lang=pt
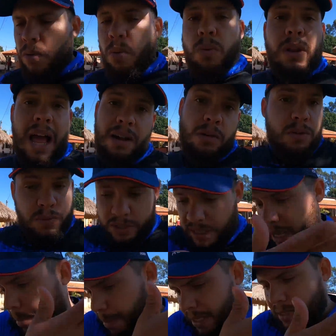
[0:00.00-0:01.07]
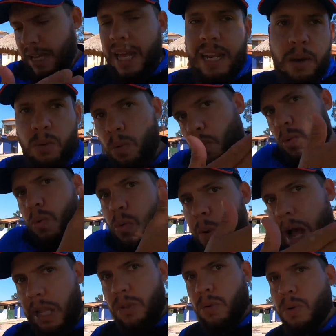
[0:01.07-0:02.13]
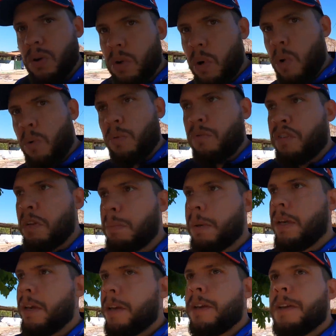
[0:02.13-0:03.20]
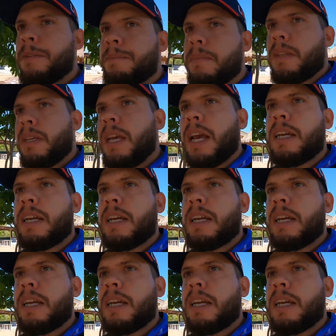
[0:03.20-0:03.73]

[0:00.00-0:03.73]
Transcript: o lago que você quer pescar, né? O, o 4 ou o VIP. E